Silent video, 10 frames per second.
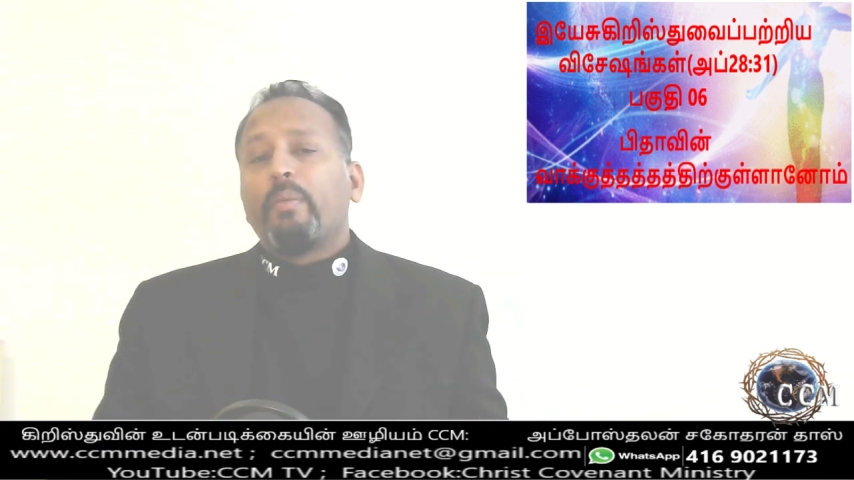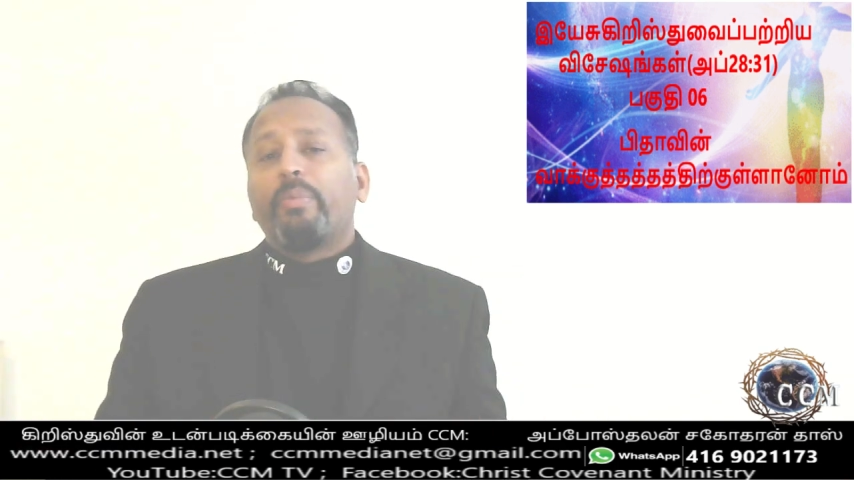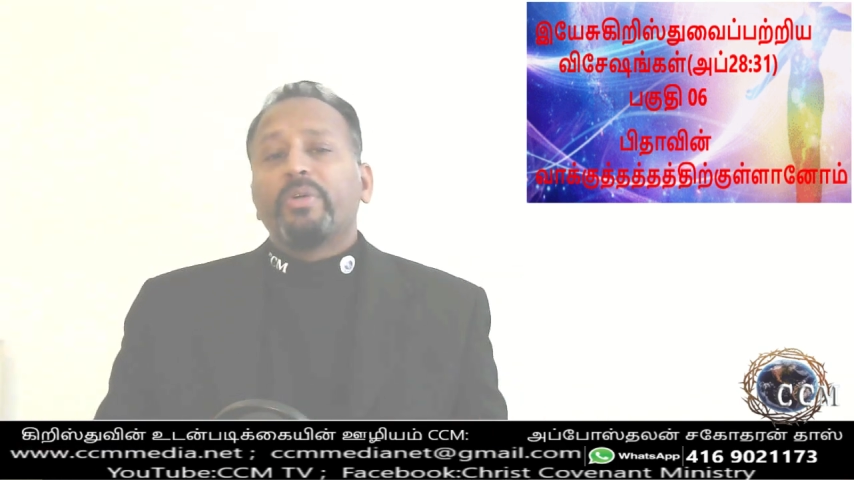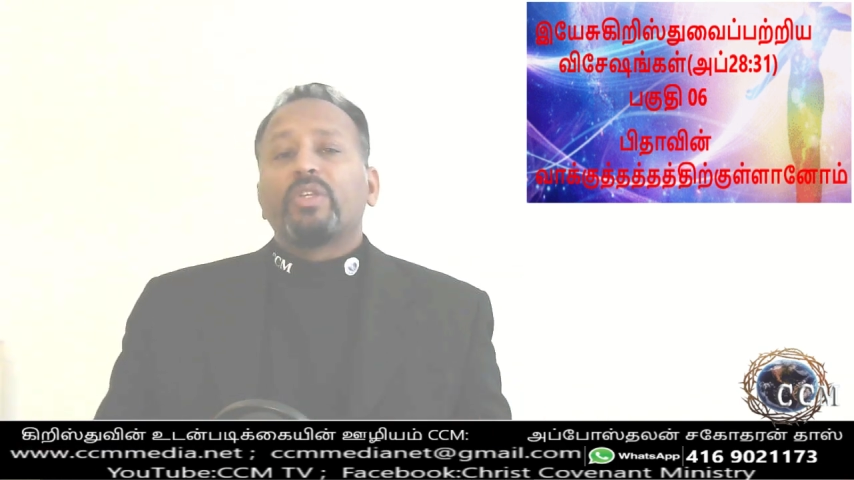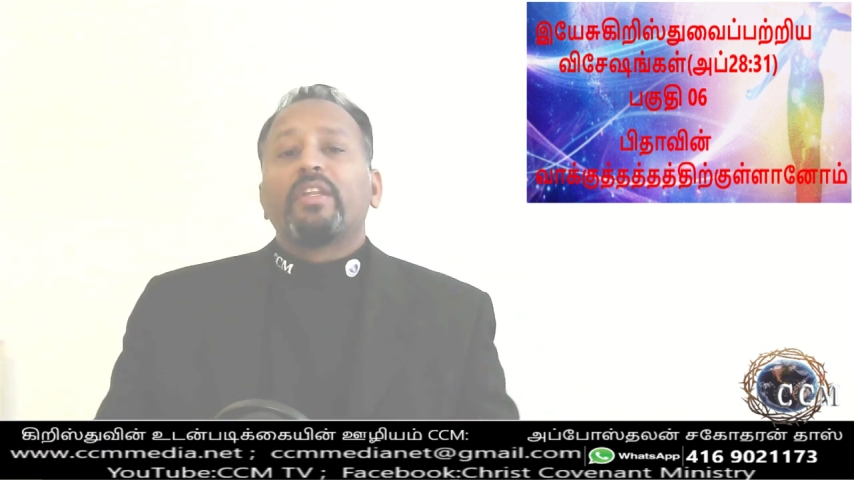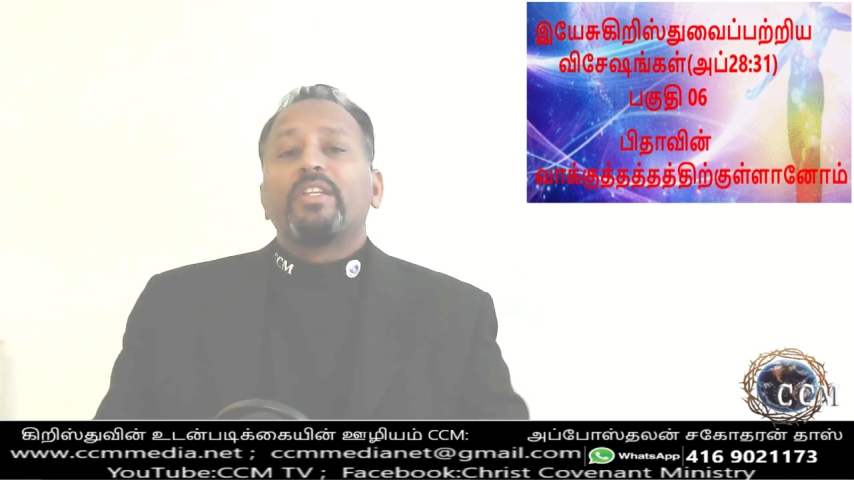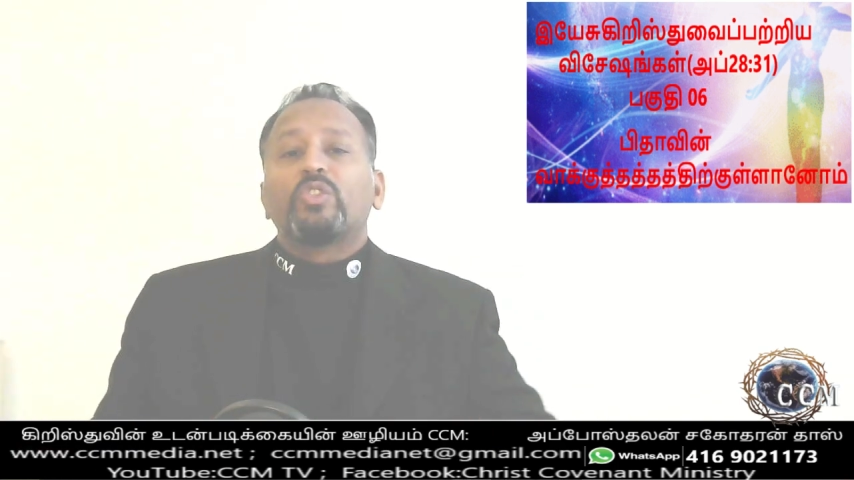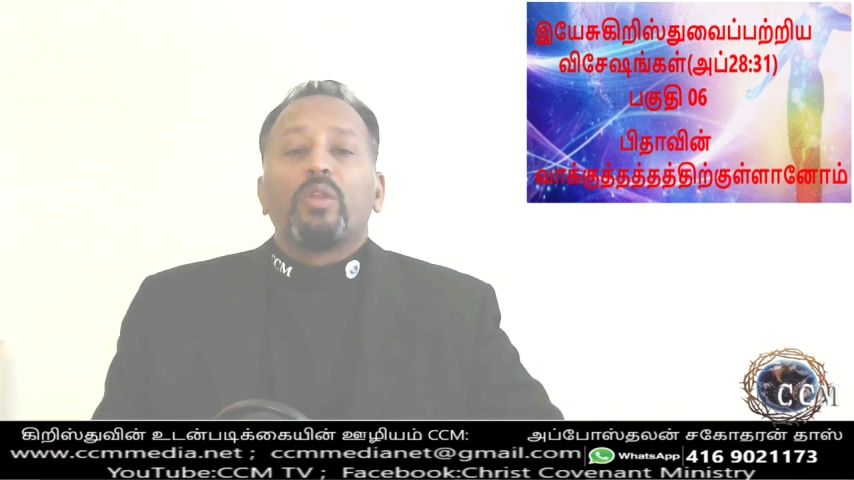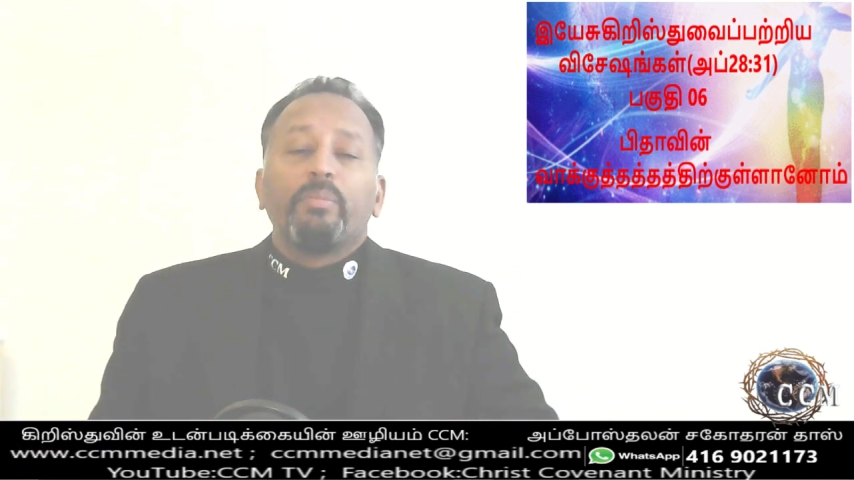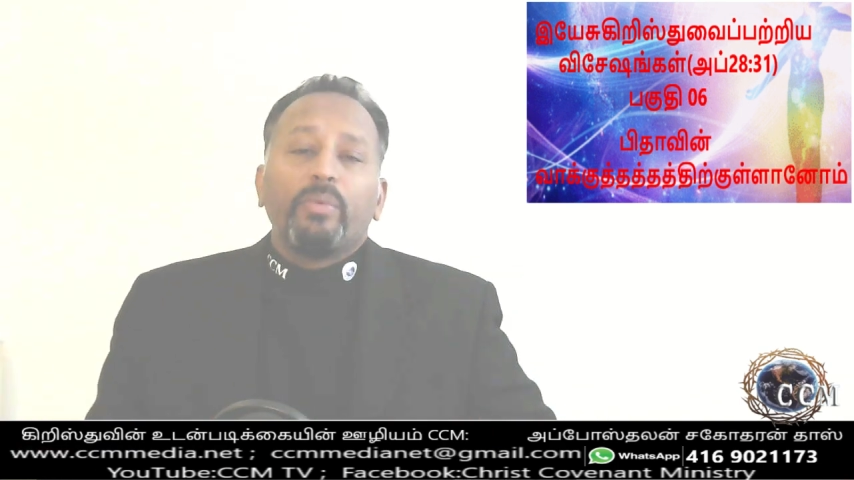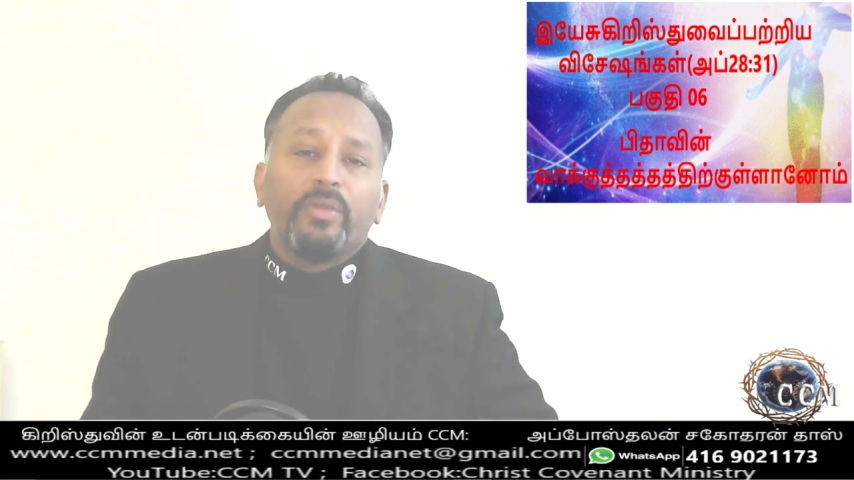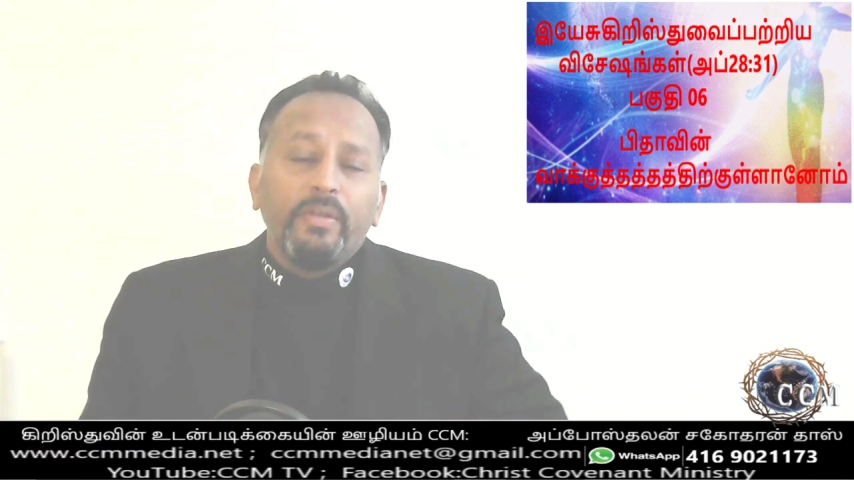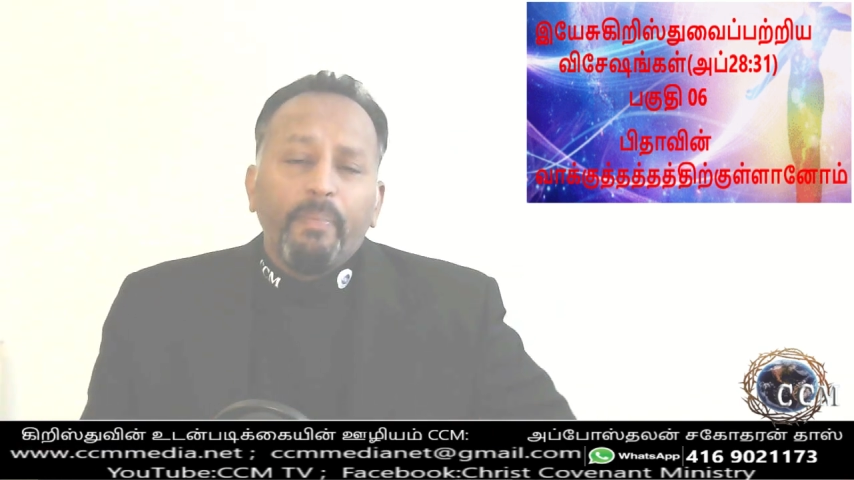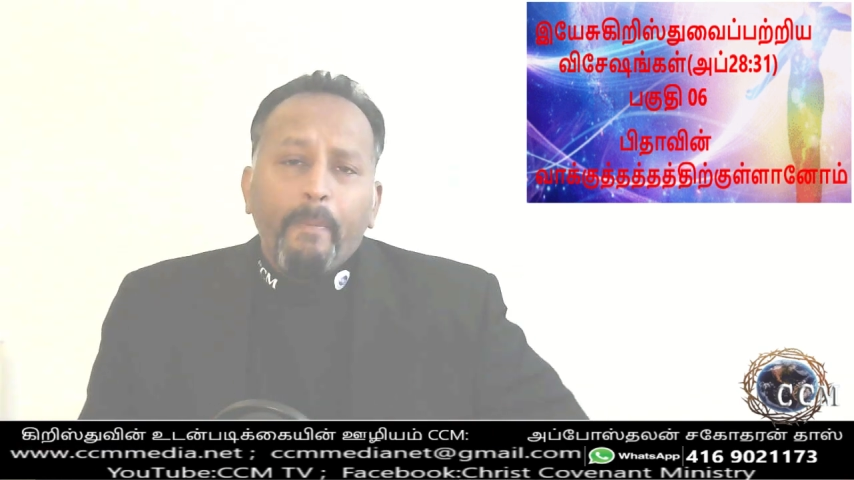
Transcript: அப்போ சிலரை சொல்லும்போது